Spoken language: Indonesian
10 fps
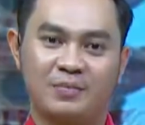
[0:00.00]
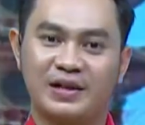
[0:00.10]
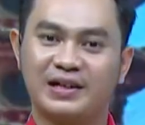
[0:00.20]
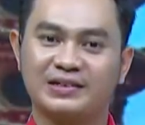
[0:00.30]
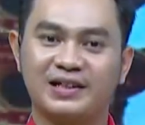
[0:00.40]

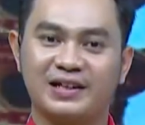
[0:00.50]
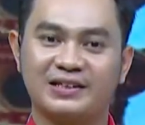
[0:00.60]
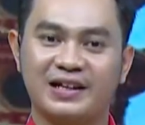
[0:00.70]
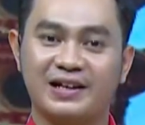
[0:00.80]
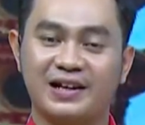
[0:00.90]
Peringatan
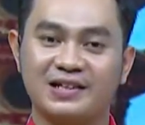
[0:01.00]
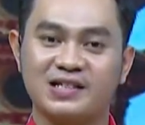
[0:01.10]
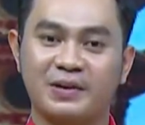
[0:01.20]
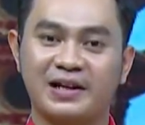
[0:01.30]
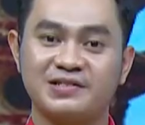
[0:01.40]
kedatangan
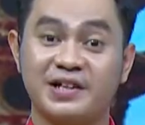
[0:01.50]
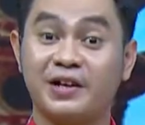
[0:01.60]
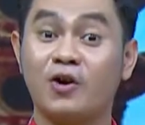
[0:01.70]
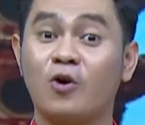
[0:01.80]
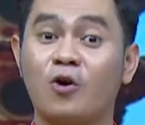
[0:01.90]
Laksamana
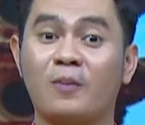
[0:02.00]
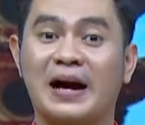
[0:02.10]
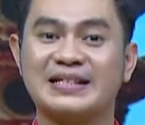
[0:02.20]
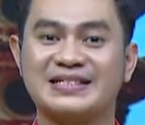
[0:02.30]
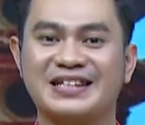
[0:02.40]
Cheng Ho
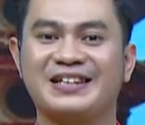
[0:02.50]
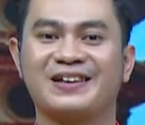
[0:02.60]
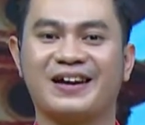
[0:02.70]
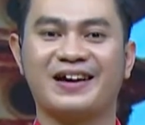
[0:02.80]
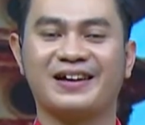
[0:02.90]
masih
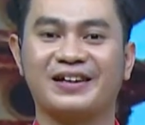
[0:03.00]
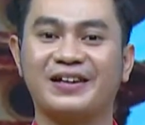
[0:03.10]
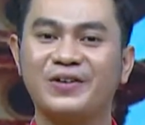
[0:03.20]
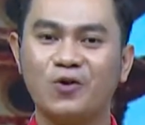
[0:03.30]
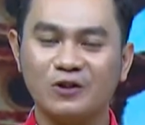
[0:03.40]
dirayakan
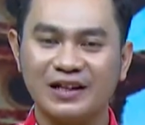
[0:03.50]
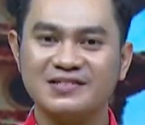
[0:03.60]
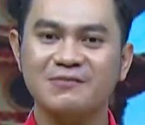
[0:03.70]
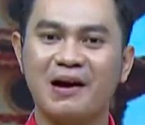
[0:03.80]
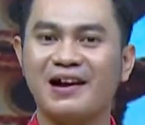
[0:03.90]
di kota
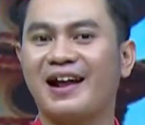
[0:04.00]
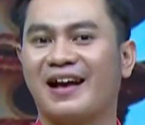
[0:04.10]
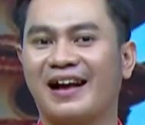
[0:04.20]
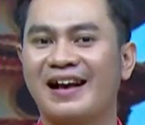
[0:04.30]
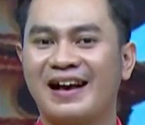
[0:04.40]

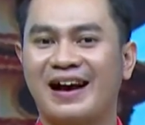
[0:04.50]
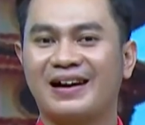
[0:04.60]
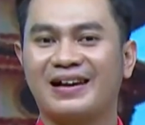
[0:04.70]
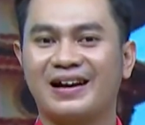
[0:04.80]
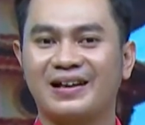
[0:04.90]
Semarang.
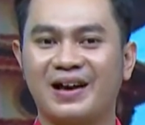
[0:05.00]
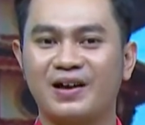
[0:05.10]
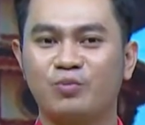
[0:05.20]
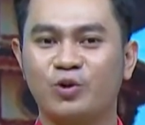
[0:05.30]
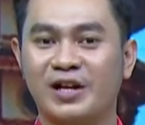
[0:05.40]

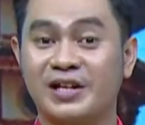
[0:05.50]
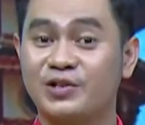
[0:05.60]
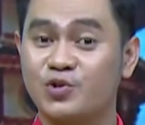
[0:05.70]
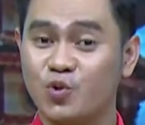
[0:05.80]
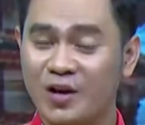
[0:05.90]
Arak-arakan budaya
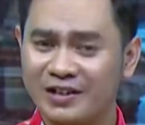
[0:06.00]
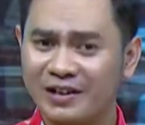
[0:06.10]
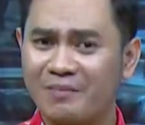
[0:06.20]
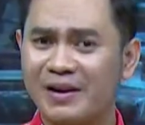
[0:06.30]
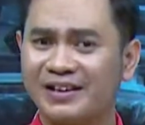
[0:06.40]
juga
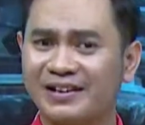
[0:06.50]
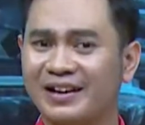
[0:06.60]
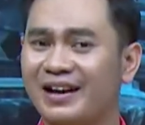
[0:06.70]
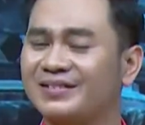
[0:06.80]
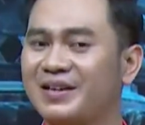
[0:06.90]
diramaikan
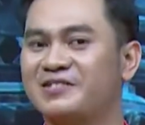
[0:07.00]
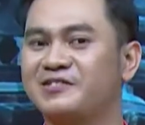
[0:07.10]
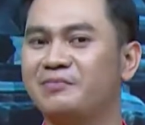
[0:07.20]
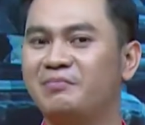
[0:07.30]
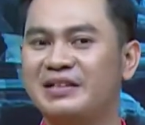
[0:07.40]
dengan
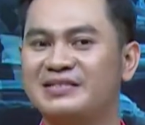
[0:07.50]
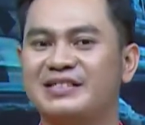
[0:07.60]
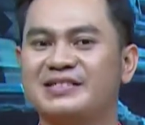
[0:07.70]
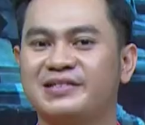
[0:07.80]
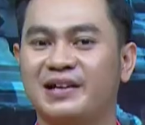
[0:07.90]
atraksi
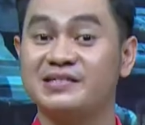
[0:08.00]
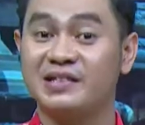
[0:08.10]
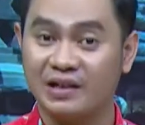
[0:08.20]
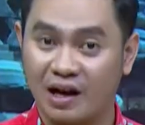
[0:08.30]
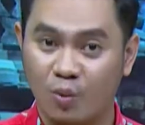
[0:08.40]
mistis dari
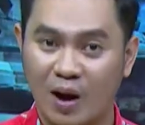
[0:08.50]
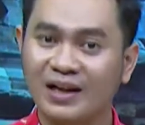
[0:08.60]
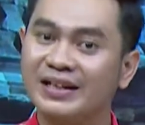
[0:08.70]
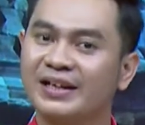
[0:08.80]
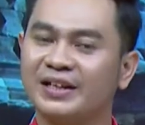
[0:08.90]

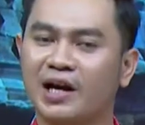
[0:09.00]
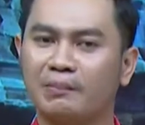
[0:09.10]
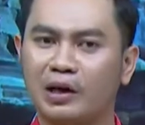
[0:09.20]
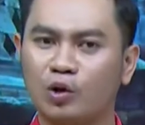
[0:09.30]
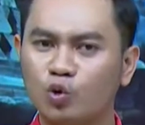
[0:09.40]
Singkawang yang
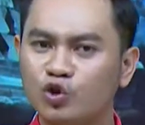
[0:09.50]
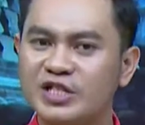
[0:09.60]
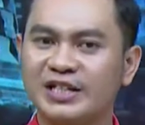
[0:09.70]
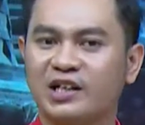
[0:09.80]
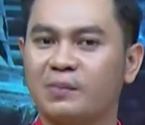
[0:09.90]

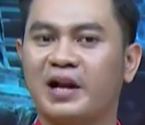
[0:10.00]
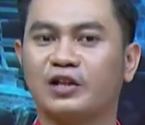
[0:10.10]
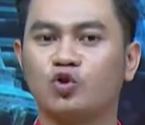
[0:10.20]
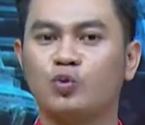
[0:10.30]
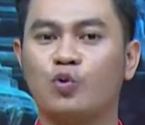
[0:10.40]
menguji
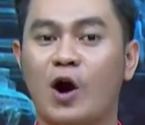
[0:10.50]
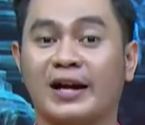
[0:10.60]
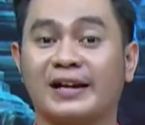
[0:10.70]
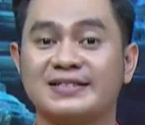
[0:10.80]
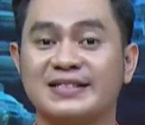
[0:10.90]
kekebalan tubuh
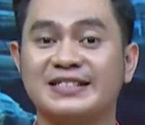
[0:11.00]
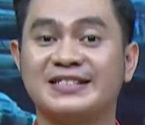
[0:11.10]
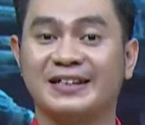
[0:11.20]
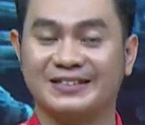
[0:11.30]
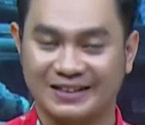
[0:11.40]
akan
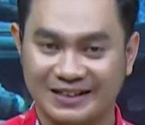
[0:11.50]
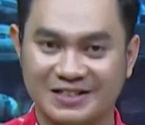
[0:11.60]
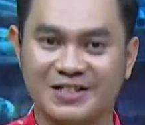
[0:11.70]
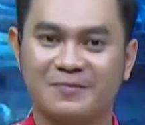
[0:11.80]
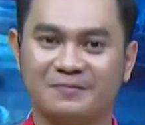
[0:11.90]
senjata
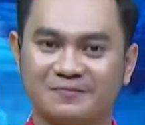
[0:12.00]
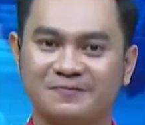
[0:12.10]
tajam.